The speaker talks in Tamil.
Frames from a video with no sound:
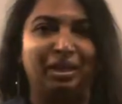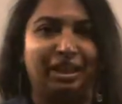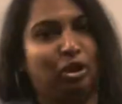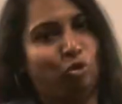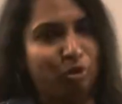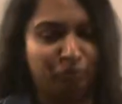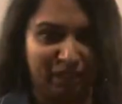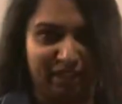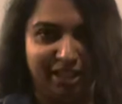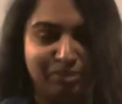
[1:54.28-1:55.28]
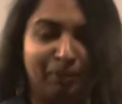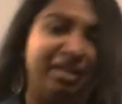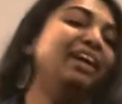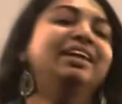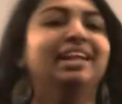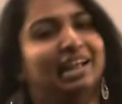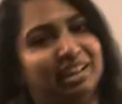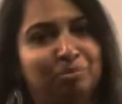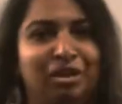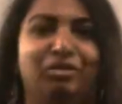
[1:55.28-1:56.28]
படத்தில் ஹோப்ஃபுல்லி ரிலீஸ் பண்ணால் இல்லை எந்த
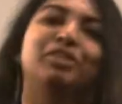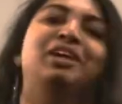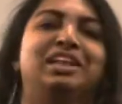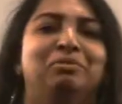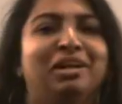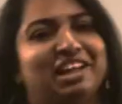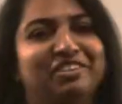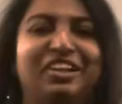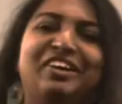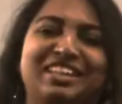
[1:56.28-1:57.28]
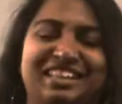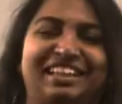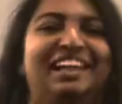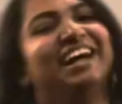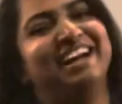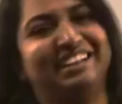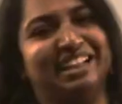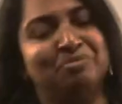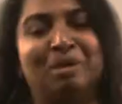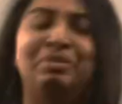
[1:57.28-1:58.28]
படம் வருதோ அந்த படம் ரிவியூவில் உங்களை சந்திக்கிறேன் அண்டில்
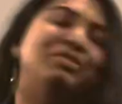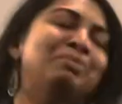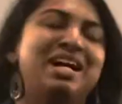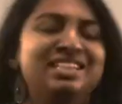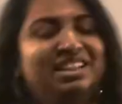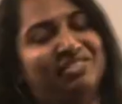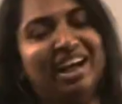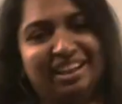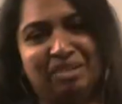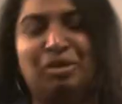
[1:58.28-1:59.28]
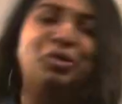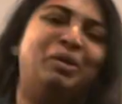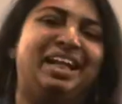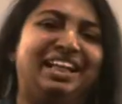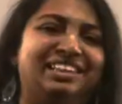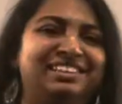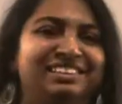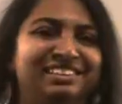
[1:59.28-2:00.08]
தென் பை பை ஃப்ரம் அஜய் திவ்யா இது நம்ம கோவை டைரிஸ்